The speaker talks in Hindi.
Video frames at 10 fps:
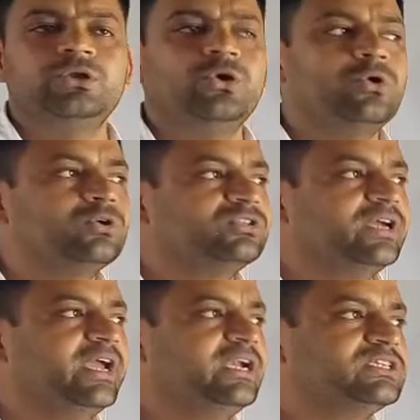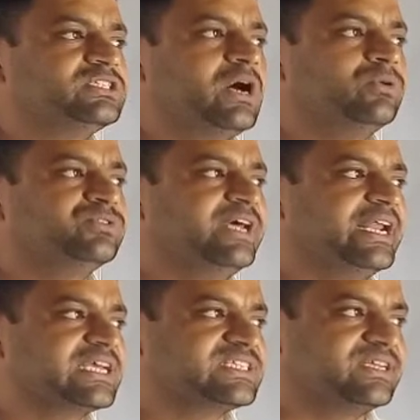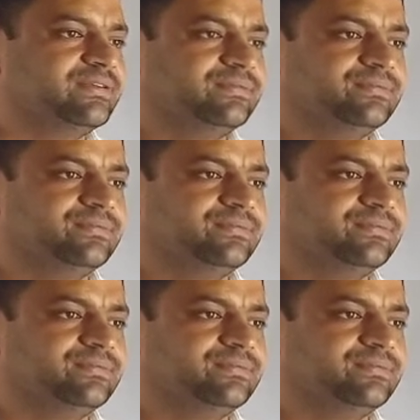north and south direction